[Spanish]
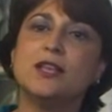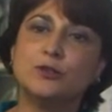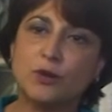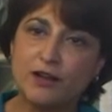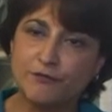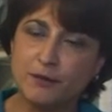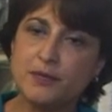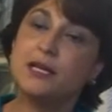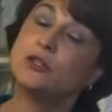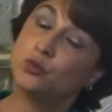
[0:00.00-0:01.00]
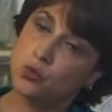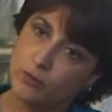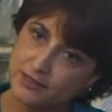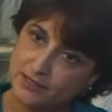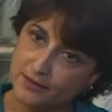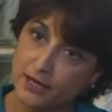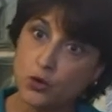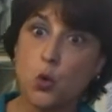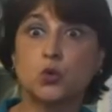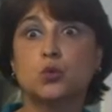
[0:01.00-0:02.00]
cuidando a la familia, ¿tú lo vas a
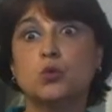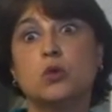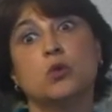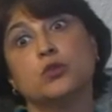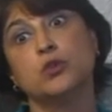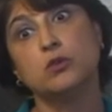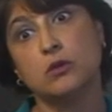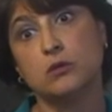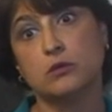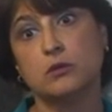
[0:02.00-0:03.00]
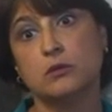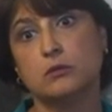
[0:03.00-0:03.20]
dar o tú no? No, yo no.